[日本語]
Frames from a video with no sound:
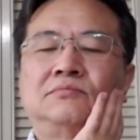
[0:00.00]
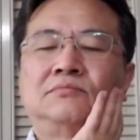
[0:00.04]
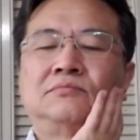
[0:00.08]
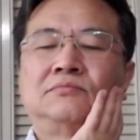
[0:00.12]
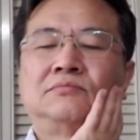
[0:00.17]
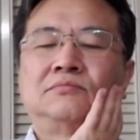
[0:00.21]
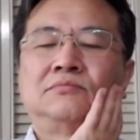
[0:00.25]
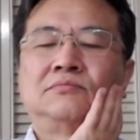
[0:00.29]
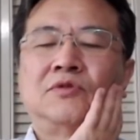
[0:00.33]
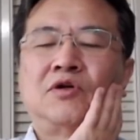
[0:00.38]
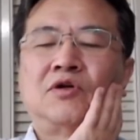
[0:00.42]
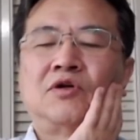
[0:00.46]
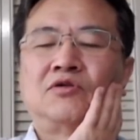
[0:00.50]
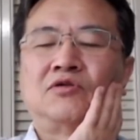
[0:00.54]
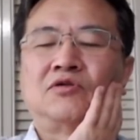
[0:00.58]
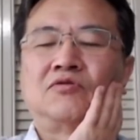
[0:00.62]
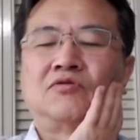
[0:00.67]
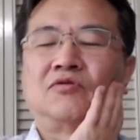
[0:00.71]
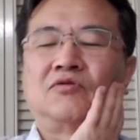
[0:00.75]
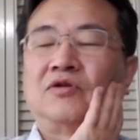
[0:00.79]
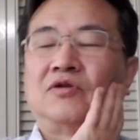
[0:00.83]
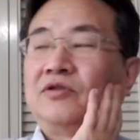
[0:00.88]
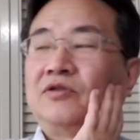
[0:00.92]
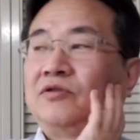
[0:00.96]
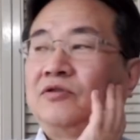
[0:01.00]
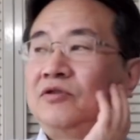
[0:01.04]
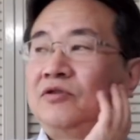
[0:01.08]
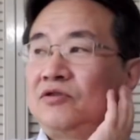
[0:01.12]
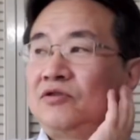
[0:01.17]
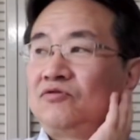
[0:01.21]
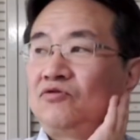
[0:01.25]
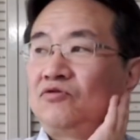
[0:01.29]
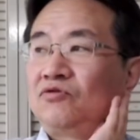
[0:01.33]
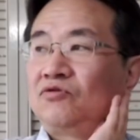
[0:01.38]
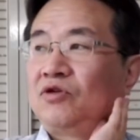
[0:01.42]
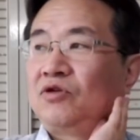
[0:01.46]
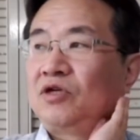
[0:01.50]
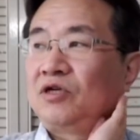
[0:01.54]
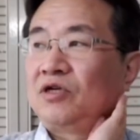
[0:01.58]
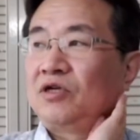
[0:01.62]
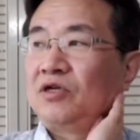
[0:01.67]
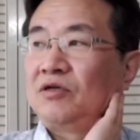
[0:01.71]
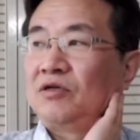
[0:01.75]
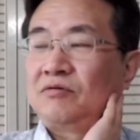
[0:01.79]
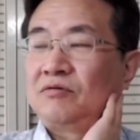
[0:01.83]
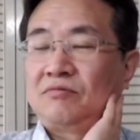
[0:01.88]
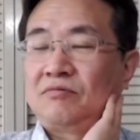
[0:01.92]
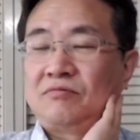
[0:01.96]
何これネット
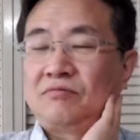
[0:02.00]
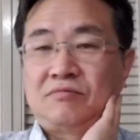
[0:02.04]
で